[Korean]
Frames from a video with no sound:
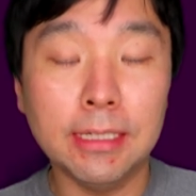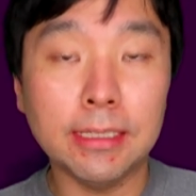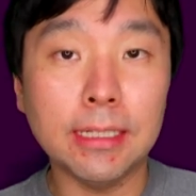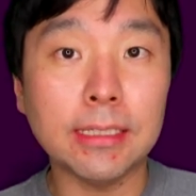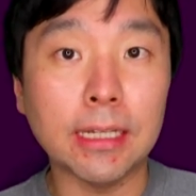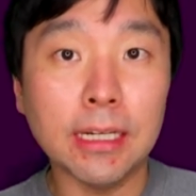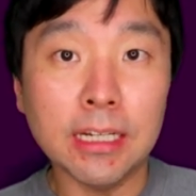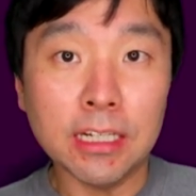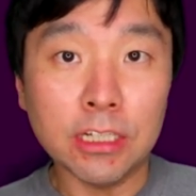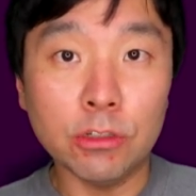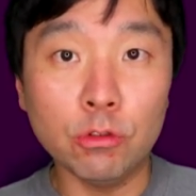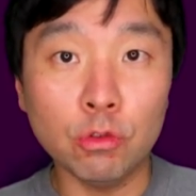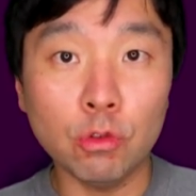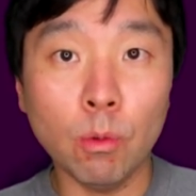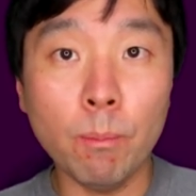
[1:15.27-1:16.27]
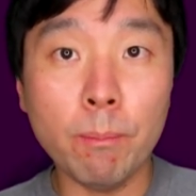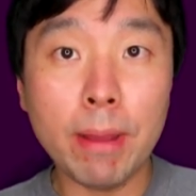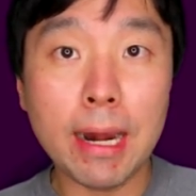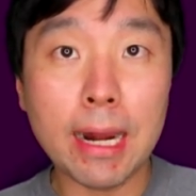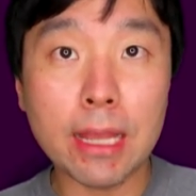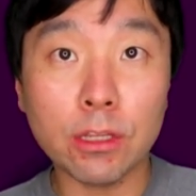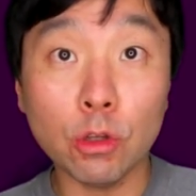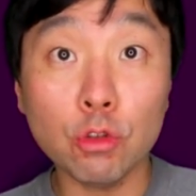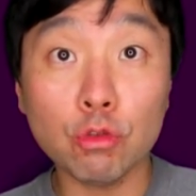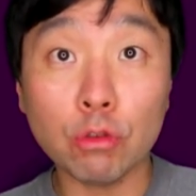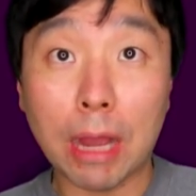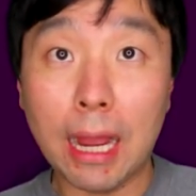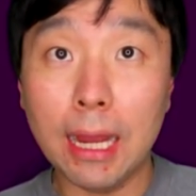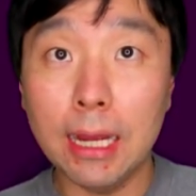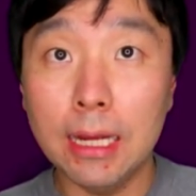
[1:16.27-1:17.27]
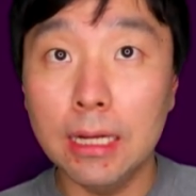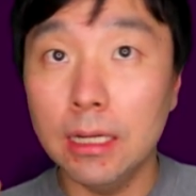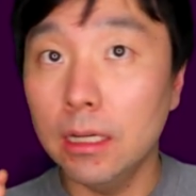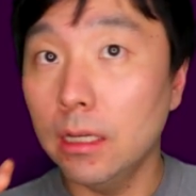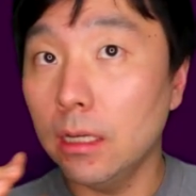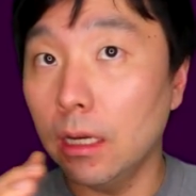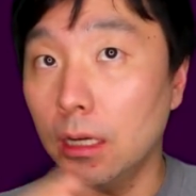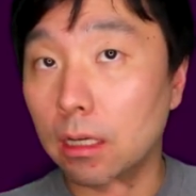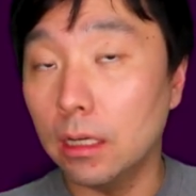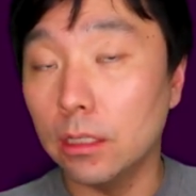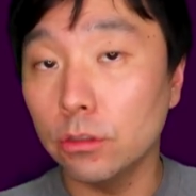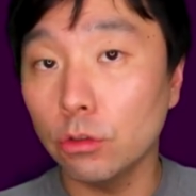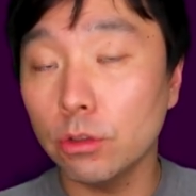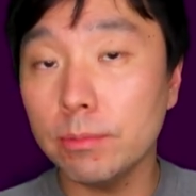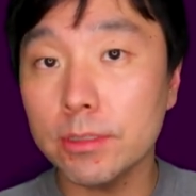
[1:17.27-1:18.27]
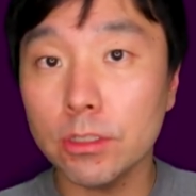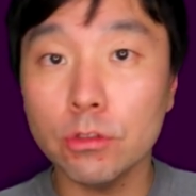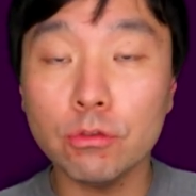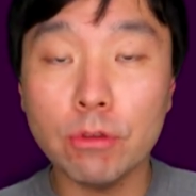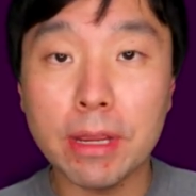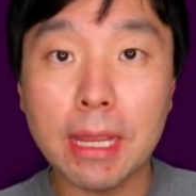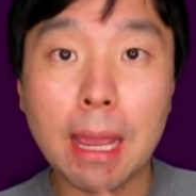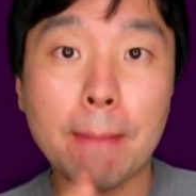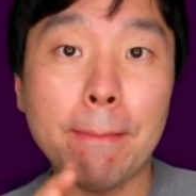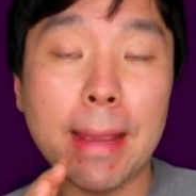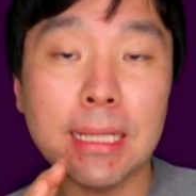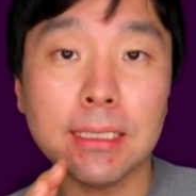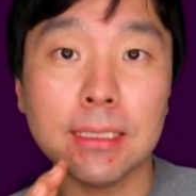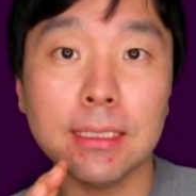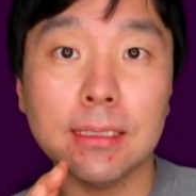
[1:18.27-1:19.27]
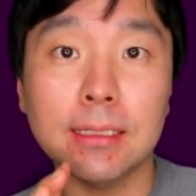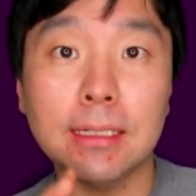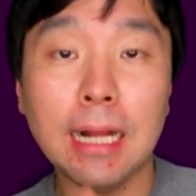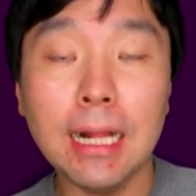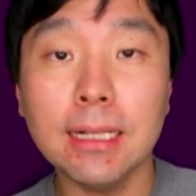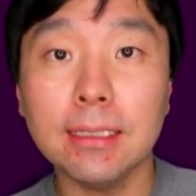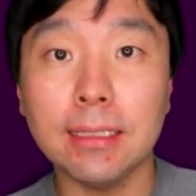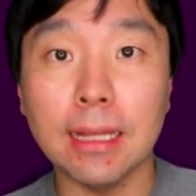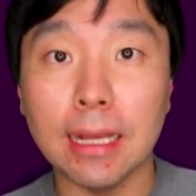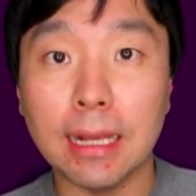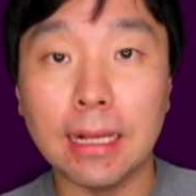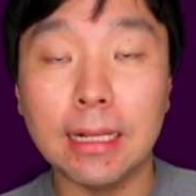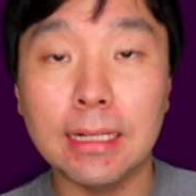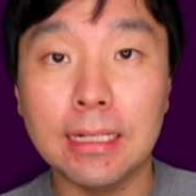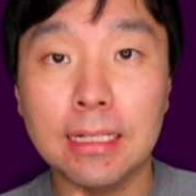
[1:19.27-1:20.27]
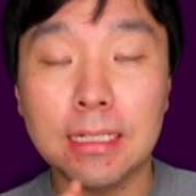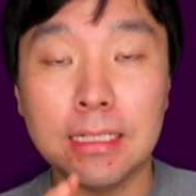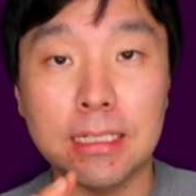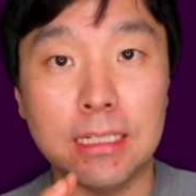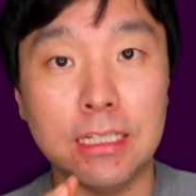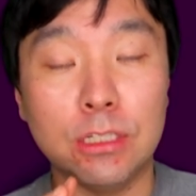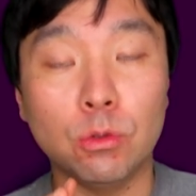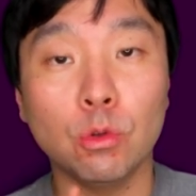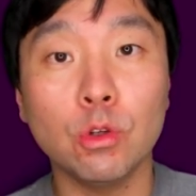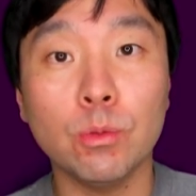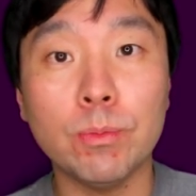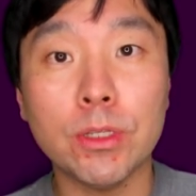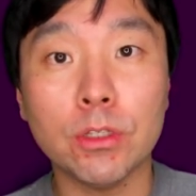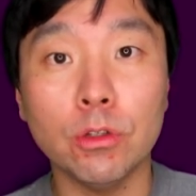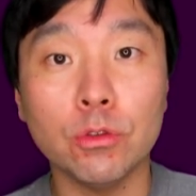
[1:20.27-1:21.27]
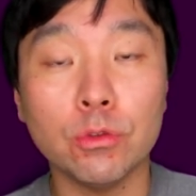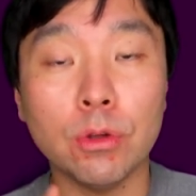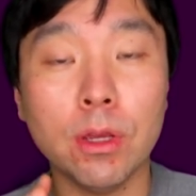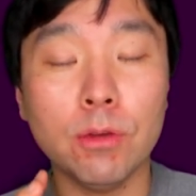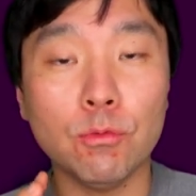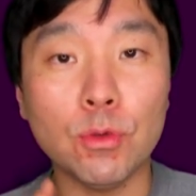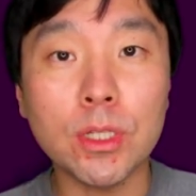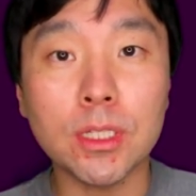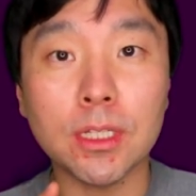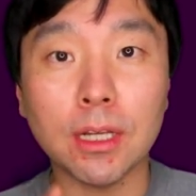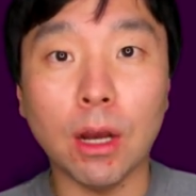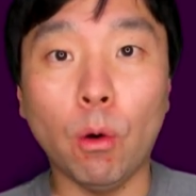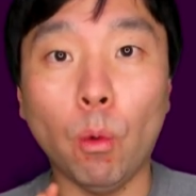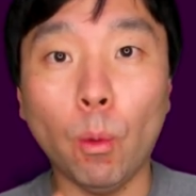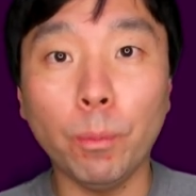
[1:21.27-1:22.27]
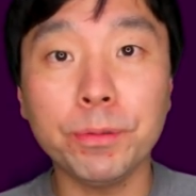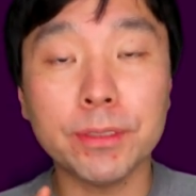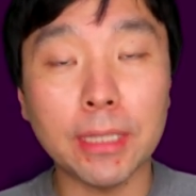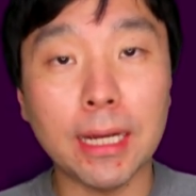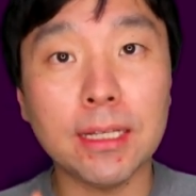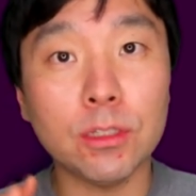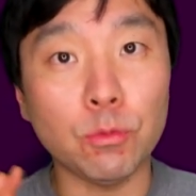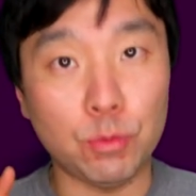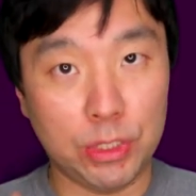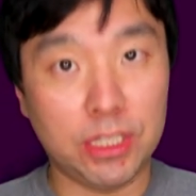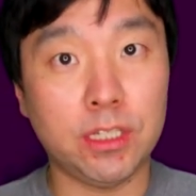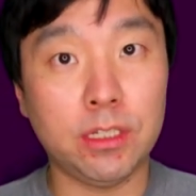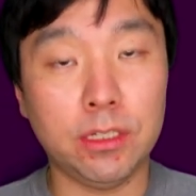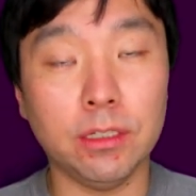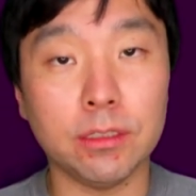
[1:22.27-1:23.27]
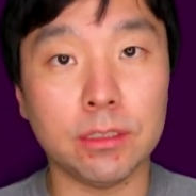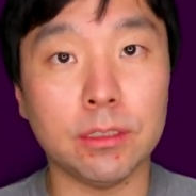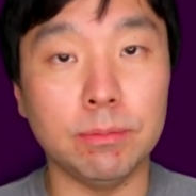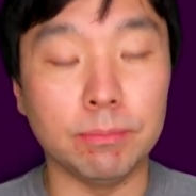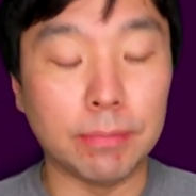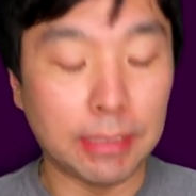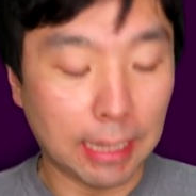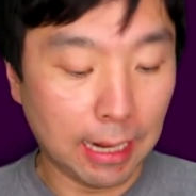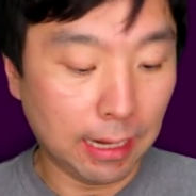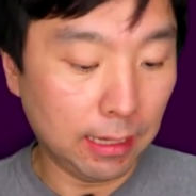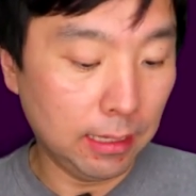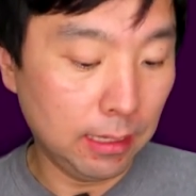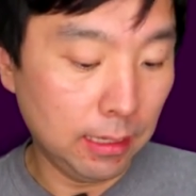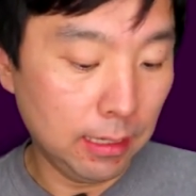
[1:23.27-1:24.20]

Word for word: 근데 이제 은돔벨레 선수가 손흥민 선수에게 패스를 할 때 이 손흥민 선수의 위치가 옵사이드 위치였습니다.